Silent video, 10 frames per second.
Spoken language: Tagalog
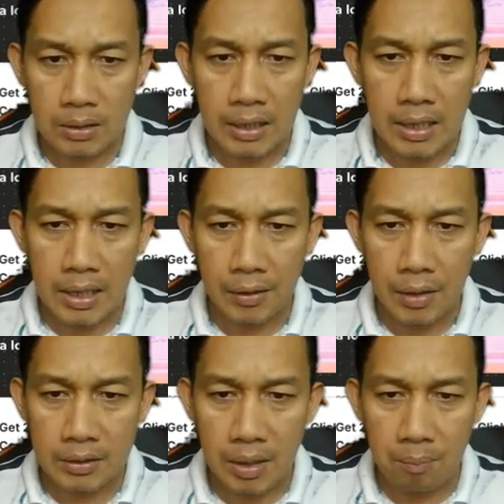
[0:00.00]
tingin lang kayo
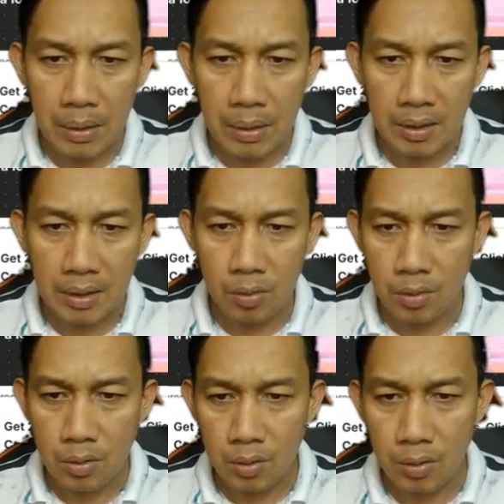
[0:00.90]
ng template na
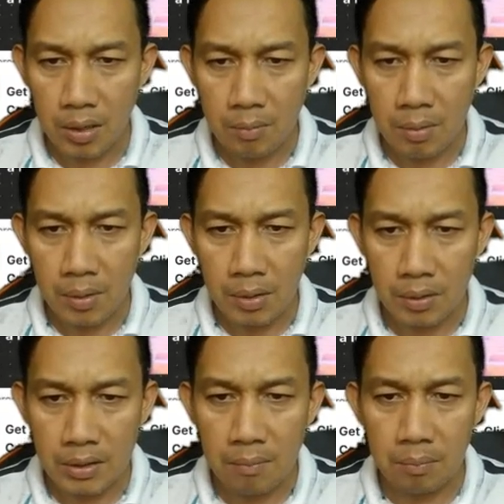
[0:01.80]
gusto nyo. Halimbawa, ito yung
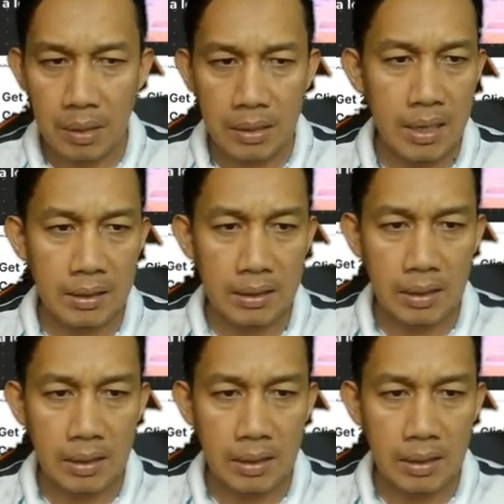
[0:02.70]
template na ating